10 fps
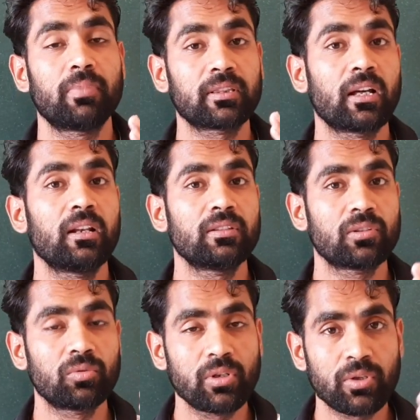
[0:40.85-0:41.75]
बताना
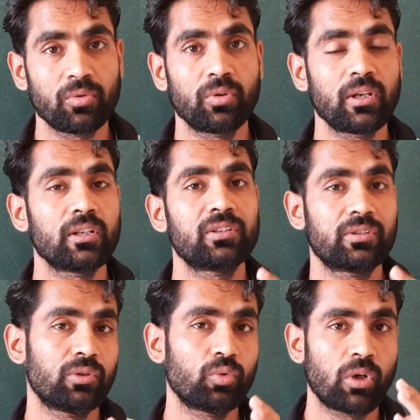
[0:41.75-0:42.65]
ज़रूरी क्यों है इस
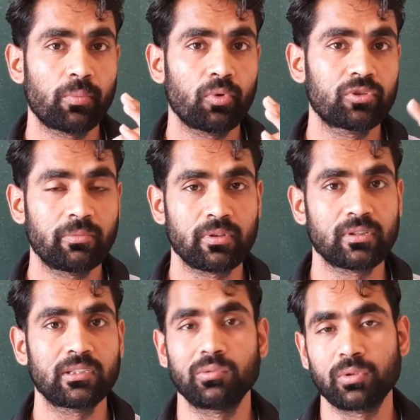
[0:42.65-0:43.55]
चीज़ को आपको
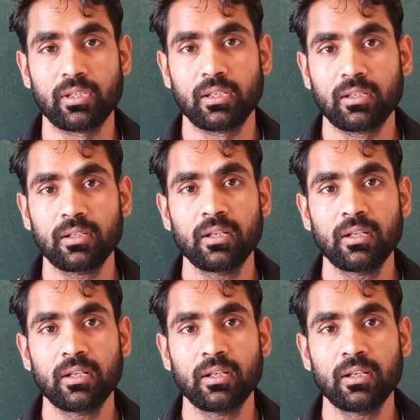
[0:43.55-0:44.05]
समझना ज़रूरी है